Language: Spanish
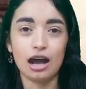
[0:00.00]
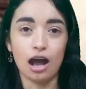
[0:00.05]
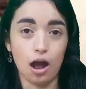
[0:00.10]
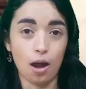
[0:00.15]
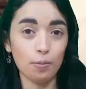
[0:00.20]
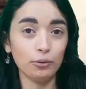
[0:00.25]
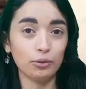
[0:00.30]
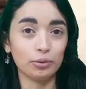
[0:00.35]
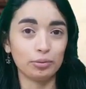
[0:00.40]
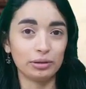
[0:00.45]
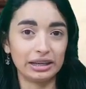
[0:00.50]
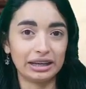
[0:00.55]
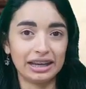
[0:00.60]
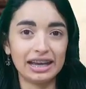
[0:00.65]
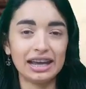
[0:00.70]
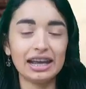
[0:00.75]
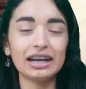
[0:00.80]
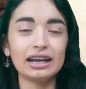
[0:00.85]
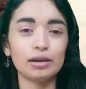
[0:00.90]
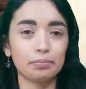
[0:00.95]
Ah, muy
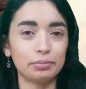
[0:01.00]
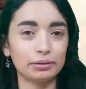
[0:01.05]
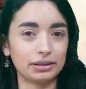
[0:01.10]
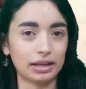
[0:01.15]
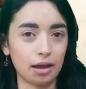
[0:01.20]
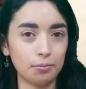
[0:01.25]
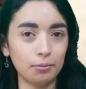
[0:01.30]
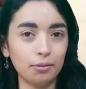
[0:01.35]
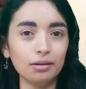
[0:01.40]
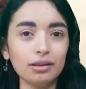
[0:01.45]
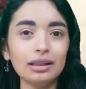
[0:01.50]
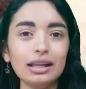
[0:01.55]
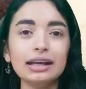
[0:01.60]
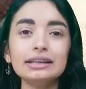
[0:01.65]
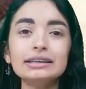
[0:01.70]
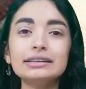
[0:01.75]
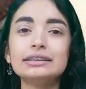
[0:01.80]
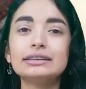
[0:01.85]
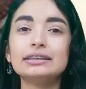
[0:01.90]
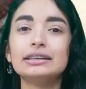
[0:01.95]
bien,
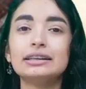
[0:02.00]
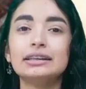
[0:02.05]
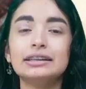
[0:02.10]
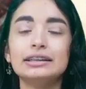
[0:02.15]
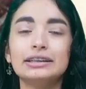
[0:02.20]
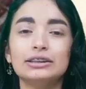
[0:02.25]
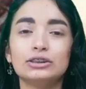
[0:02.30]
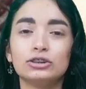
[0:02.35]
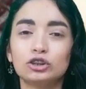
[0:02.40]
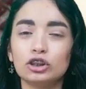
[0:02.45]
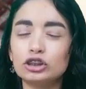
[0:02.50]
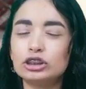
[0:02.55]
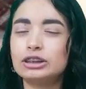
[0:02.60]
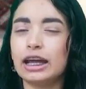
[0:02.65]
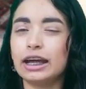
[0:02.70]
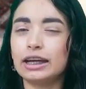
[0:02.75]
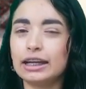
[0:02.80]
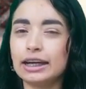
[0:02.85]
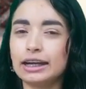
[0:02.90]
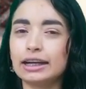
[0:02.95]
repitámoslas. Yo
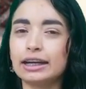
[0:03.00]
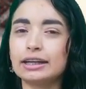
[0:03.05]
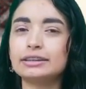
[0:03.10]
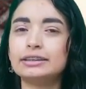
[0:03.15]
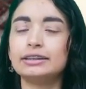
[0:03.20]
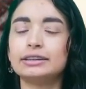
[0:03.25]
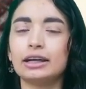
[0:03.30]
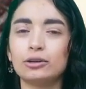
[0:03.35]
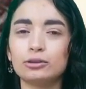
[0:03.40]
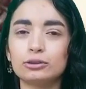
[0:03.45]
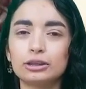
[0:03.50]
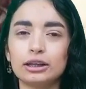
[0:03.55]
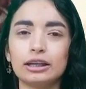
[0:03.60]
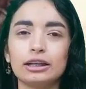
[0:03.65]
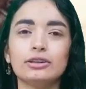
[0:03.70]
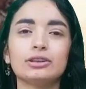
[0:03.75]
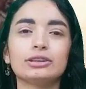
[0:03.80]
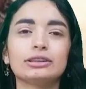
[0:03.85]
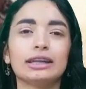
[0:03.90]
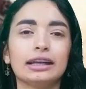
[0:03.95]
sé que en casita
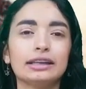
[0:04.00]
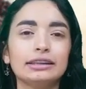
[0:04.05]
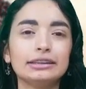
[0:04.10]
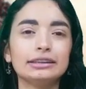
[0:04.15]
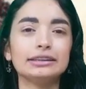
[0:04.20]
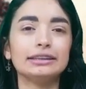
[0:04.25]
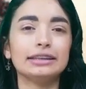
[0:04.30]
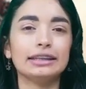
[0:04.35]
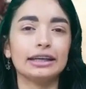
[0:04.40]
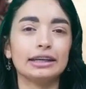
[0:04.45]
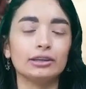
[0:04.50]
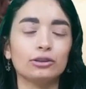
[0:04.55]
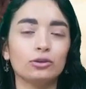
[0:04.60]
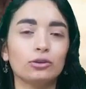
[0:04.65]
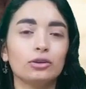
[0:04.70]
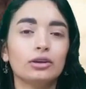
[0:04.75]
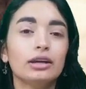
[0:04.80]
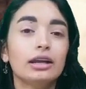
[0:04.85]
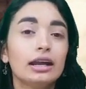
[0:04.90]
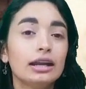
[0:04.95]
ustedes lo están
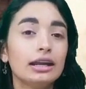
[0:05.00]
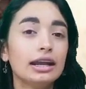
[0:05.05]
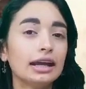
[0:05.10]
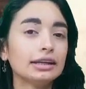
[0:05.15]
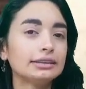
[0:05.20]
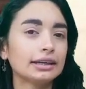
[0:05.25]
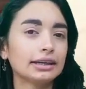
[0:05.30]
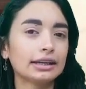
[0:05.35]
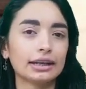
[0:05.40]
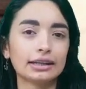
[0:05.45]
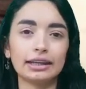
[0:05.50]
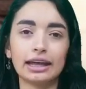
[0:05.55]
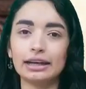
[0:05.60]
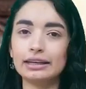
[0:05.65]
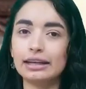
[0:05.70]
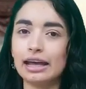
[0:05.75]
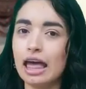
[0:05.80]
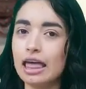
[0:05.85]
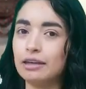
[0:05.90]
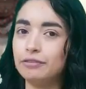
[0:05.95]
diciendo. La
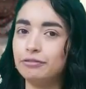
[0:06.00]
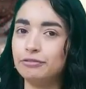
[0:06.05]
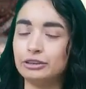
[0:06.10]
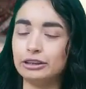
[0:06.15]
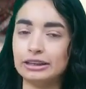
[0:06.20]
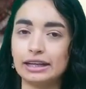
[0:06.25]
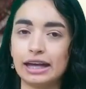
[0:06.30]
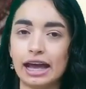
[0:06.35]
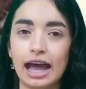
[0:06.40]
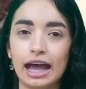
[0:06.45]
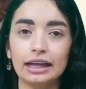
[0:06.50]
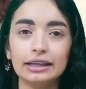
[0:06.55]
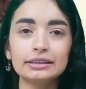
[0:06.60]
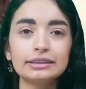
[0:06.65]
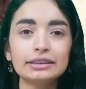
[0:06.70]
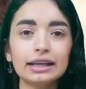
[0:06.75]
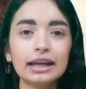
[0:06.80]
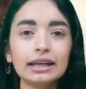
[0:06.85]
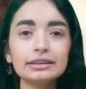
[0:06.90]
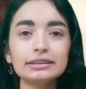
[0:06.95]
Secretaría de
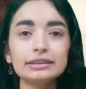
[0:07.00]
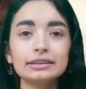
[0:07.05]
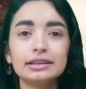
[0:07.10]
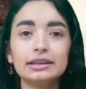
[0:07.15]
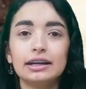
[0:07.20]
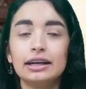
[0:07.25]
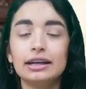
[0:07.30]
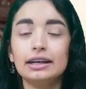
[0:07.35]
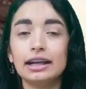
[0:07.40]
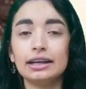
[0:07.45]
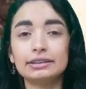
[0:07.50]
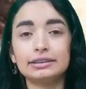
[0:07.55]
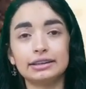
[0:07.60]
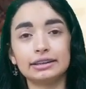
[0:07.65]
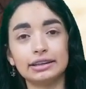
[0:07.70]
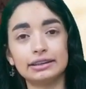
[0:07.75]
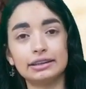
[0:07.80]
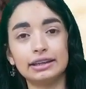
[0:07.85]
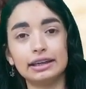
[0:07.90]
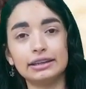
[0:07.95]
Finanzas, la
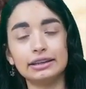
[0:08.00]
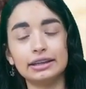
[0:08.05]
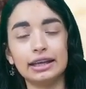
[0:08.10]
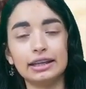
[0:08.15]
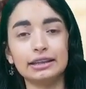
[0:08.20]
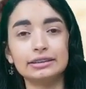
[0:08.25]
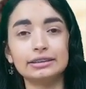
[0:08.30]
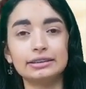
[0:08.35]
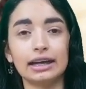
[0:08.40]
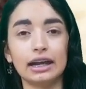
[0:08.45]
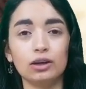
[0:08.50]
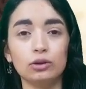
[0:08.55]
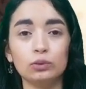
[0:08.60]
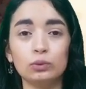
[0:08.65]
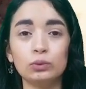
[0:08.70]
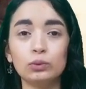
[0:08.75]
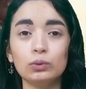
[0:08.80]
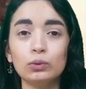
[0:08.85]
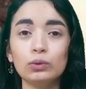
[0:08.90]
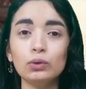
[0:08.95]
Secretaría de
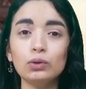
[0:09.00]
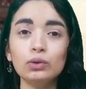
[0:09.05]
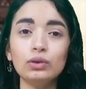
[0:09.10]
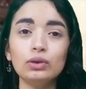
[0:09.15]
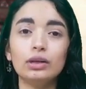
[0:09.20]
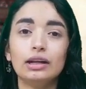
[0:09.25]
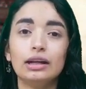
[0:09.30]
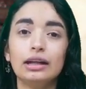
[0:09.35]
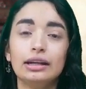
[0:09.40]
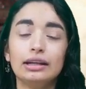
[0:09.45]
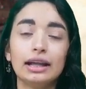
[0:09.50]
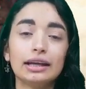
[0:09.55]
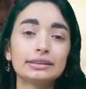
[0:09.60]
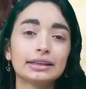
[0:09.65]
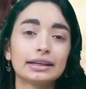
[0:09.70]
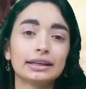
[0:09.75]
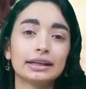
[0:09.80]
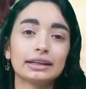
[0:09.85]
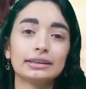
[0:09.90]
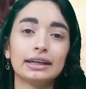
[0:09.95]
Salud, la
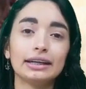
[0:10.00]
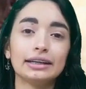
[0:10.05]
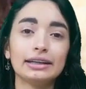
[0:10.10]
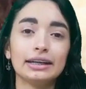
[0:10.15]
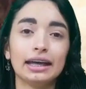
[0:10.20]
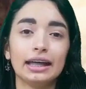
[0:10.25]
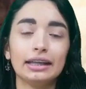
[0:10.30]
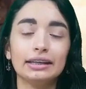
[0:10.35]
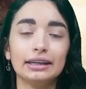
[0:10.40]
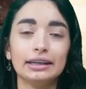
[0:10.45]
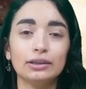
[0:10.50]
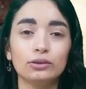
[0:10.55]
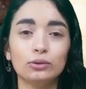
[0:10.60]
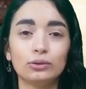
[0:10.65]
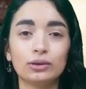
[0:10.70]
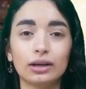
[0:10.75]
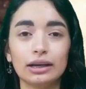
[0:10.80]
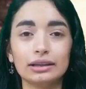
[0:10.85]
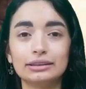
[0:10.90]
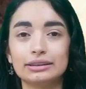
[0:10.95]
Secretaría de
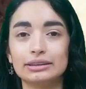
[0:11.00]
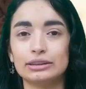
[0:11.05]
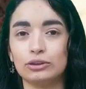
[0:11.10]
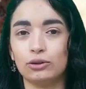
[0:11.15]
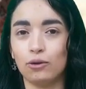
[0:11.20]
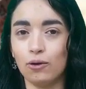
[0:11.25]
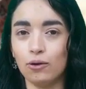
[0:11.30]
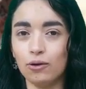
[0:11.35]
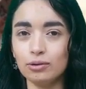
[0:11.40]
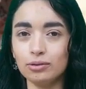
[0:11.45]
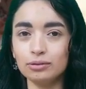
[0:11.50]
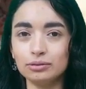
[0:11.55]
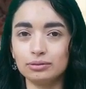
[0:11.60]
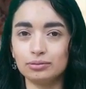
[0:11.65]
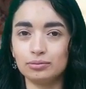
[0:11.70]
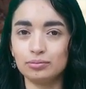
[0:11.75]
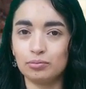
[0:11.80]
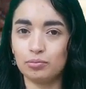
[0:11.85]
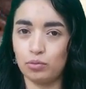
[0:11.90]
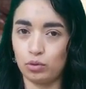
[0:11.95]
Educación.
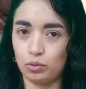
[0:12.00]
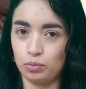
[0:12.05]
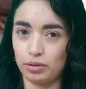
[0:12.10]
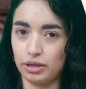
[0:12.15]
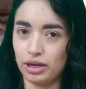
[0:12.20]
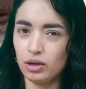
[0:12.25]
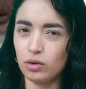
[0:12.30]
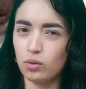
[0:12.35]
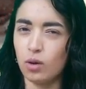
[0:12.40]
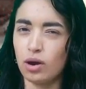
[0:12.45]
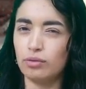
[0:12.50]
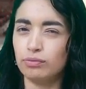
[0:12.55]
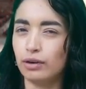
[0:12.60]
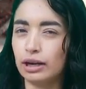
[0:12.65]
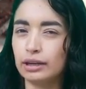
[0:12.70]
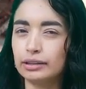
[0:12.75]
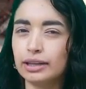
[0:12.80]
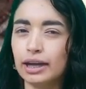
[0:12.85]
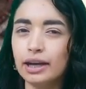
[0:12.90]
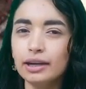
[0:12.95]
Muy bien, ¿cuál
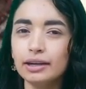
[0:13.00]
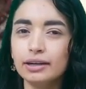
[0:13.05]
falta?